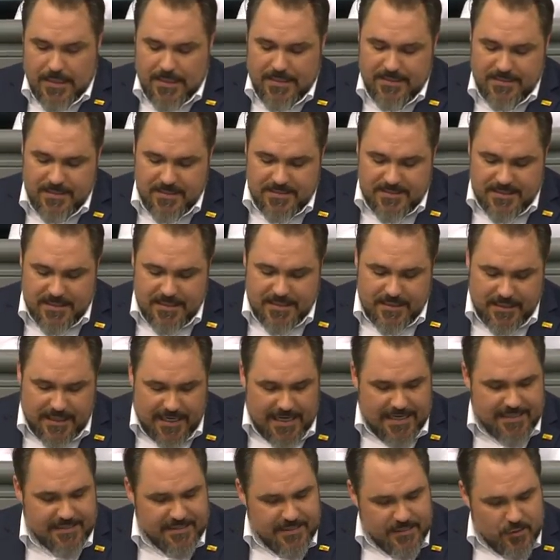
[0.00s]
ist es
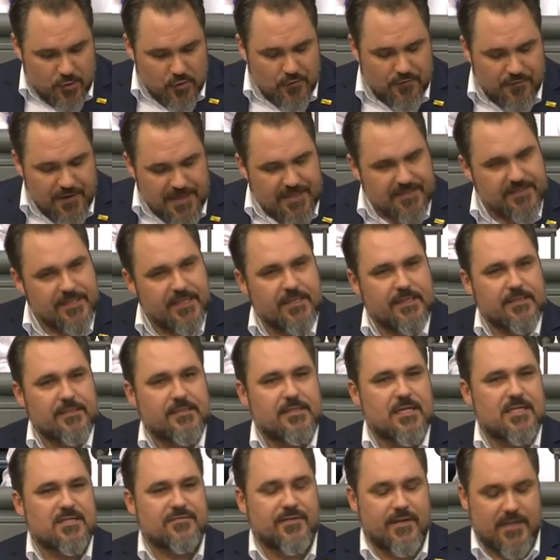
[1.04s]
richtig und wichtig,
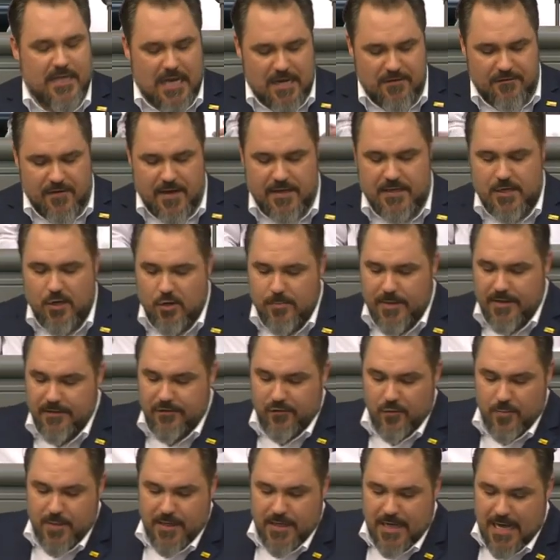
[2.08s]
dass wir anfangen, darüber
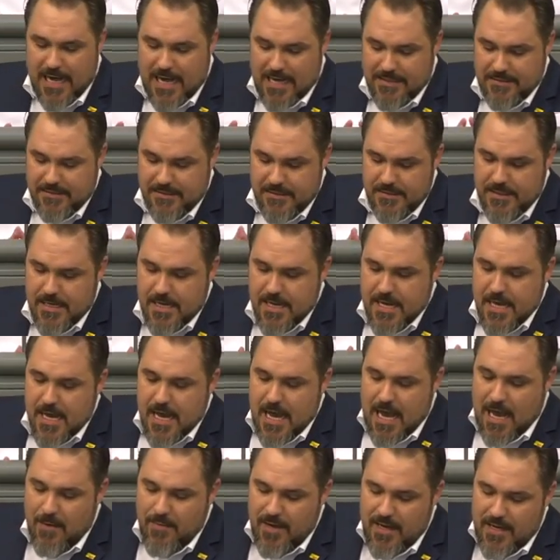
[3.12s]
zu beraten.
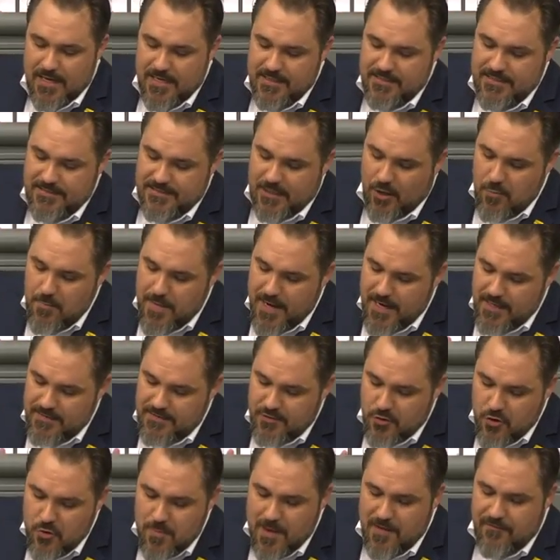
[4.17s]
Aber es ist auch mehr als
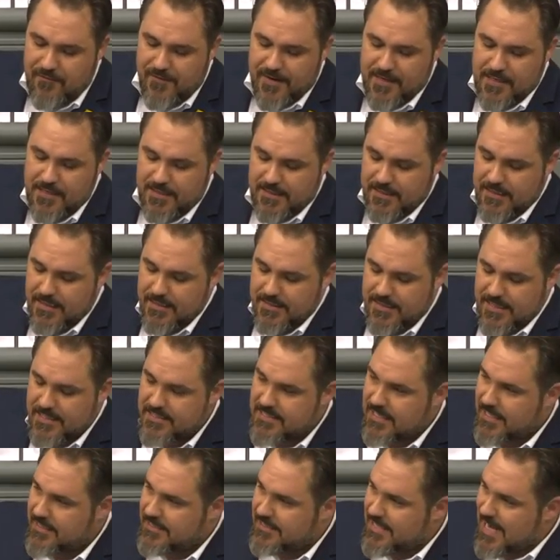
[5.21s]
überfällig. Denn
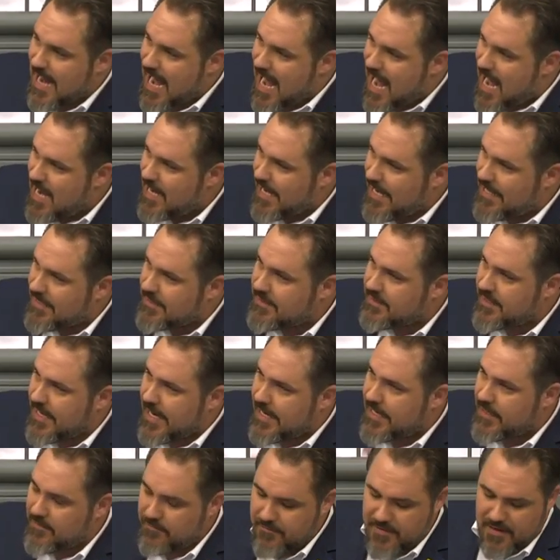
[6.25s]
seit Jahren
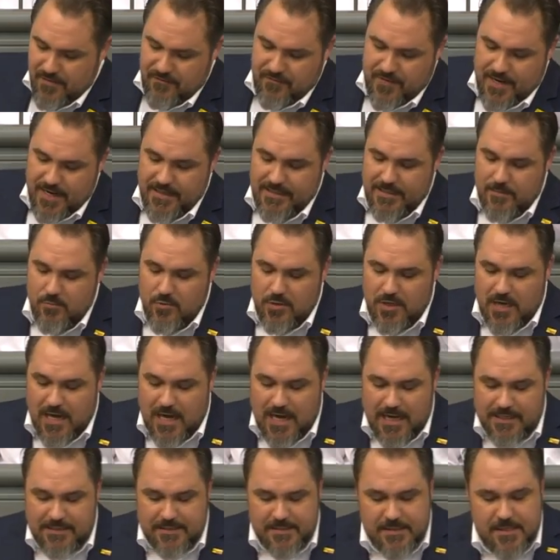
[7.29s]
drängen wir Freie
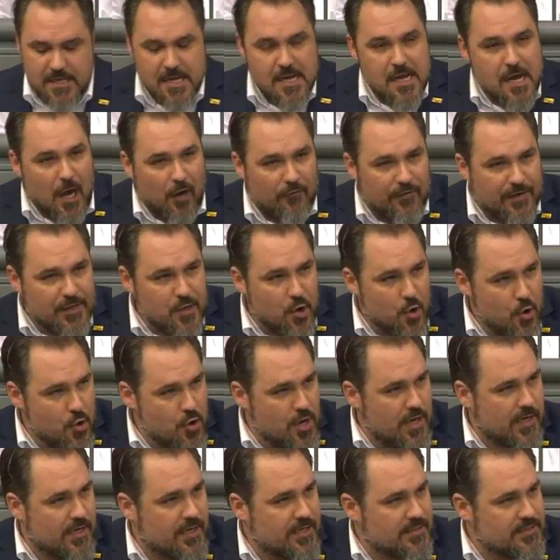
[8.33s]
Demokraten auf ein
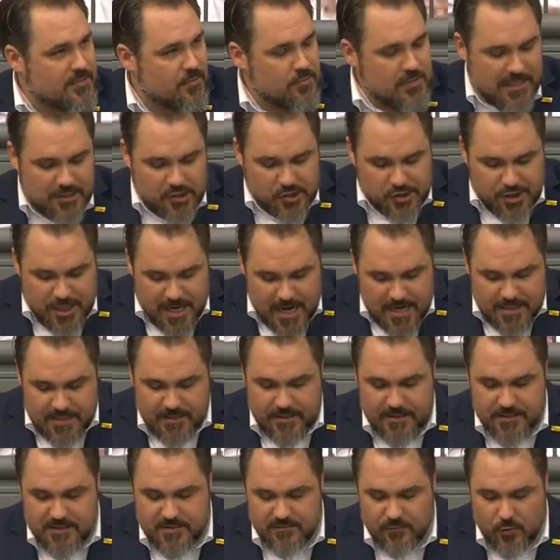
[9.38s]
höheres und ein
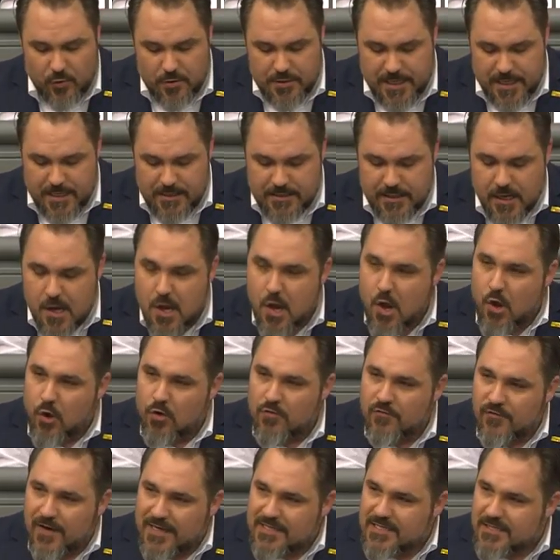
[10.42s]
stärkeres Wohngeld
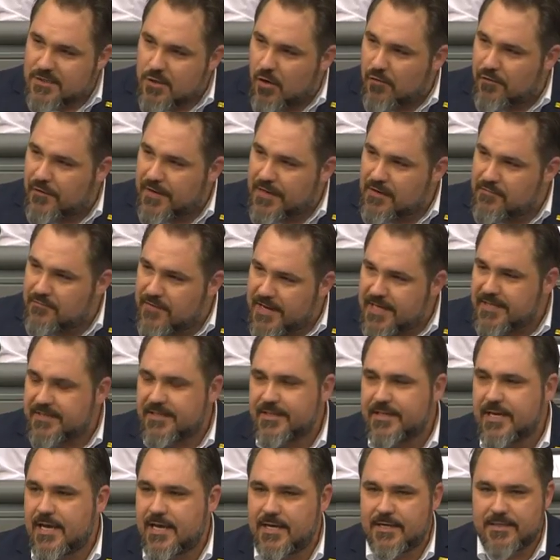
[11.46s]
und was noch viel
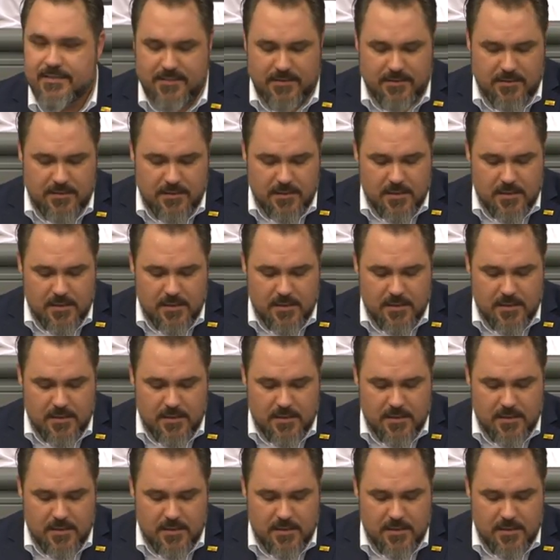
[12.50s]
wichtiger ist,